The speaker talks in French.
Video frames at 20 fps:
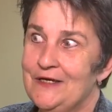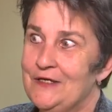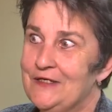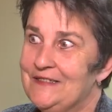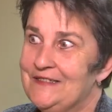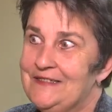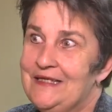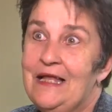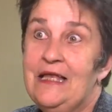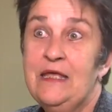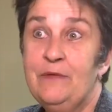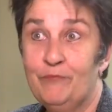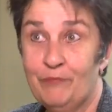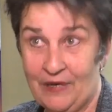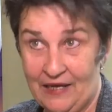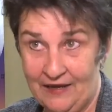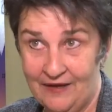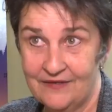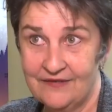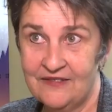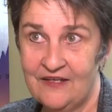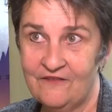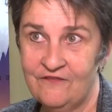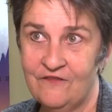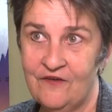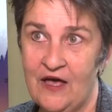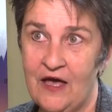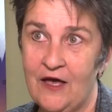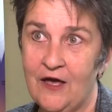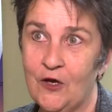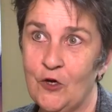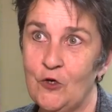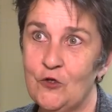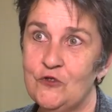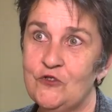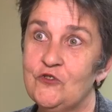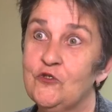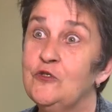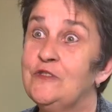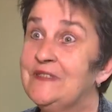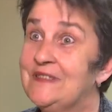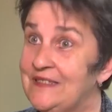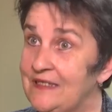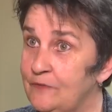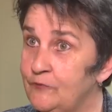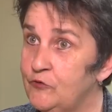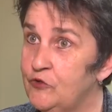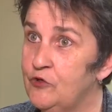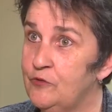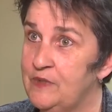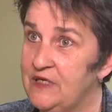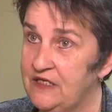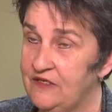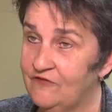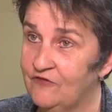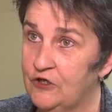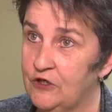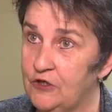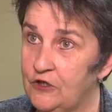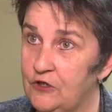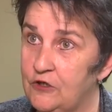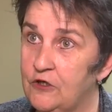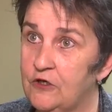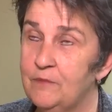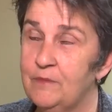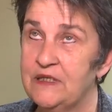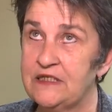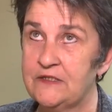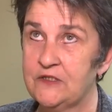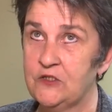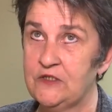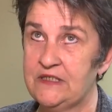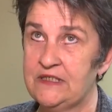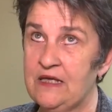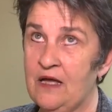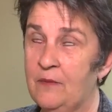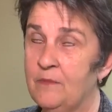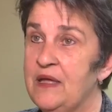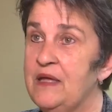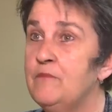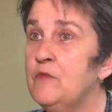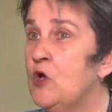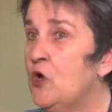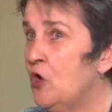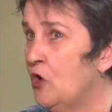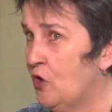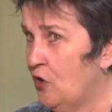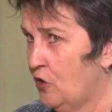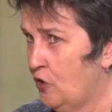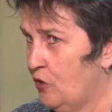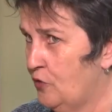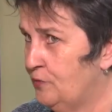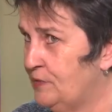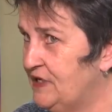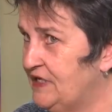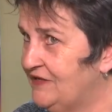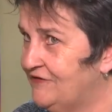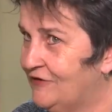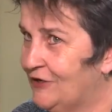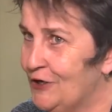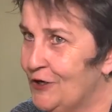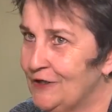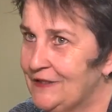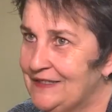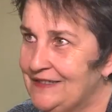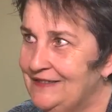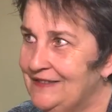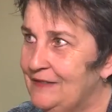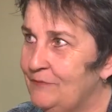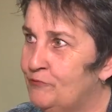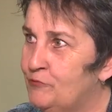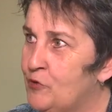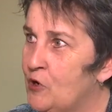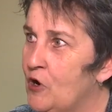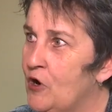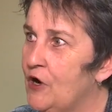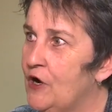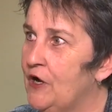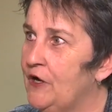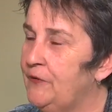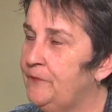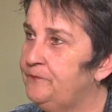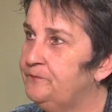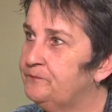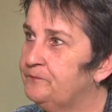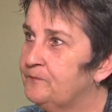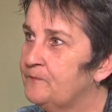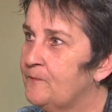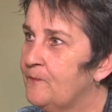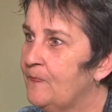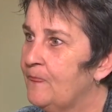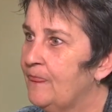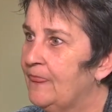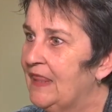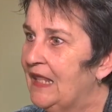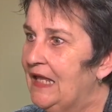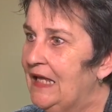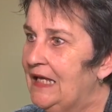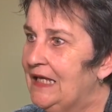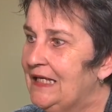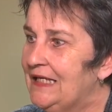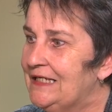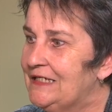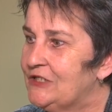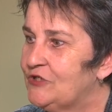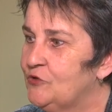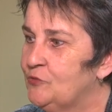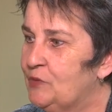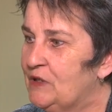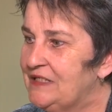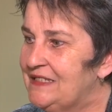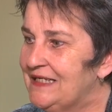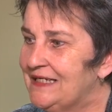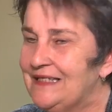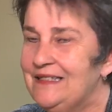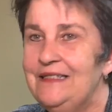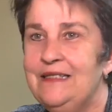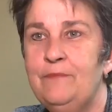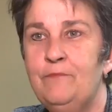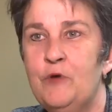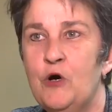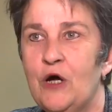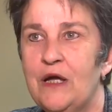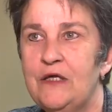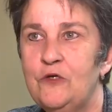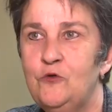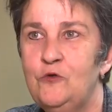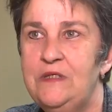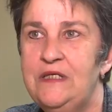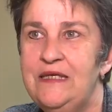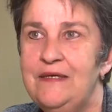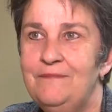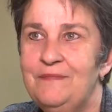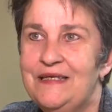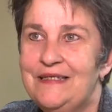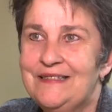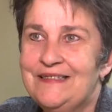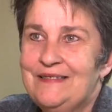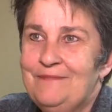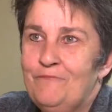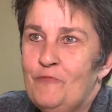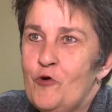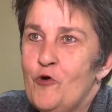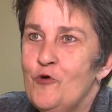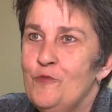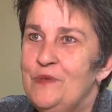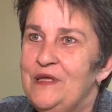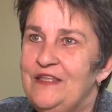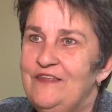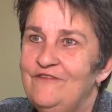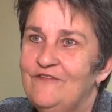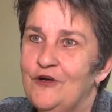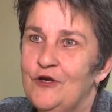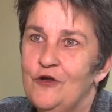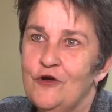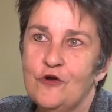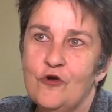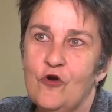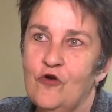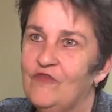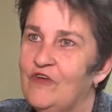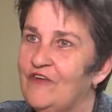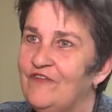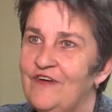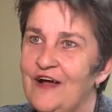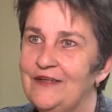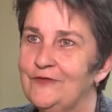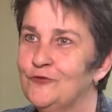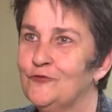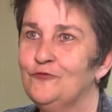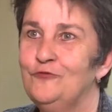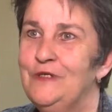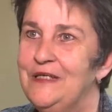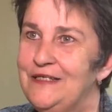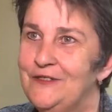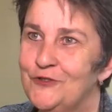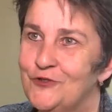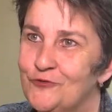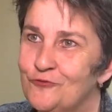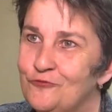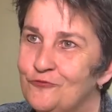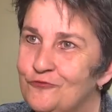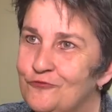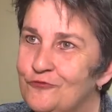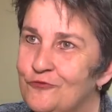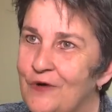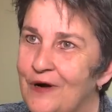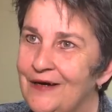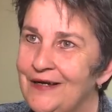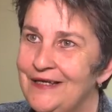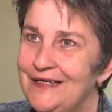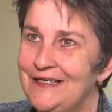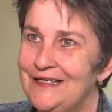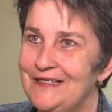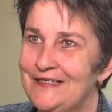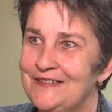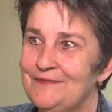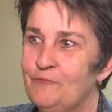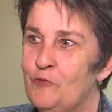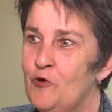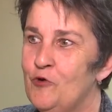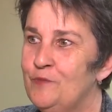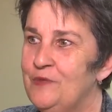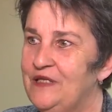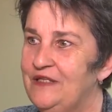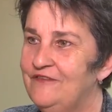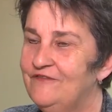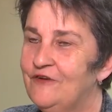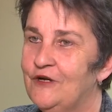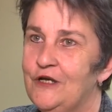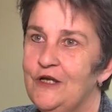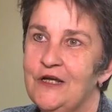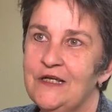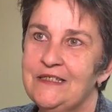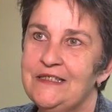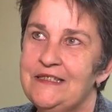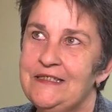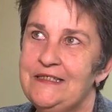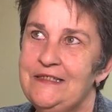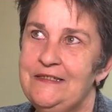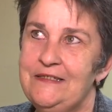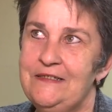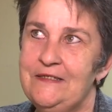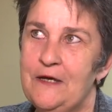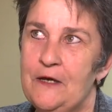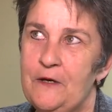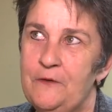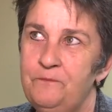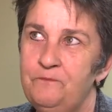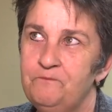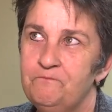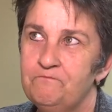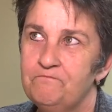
euh, si elle est prête à faire euh, ce type de bénévolat-là, parce que c'est quand même un bénévolat qui n'est pas... Je ne veux pas dire qu'il n'est pas régulier, mais c'est pas un bénévolat qu'on va faire tous les jours. C'est pas un bénévolat qui, euh,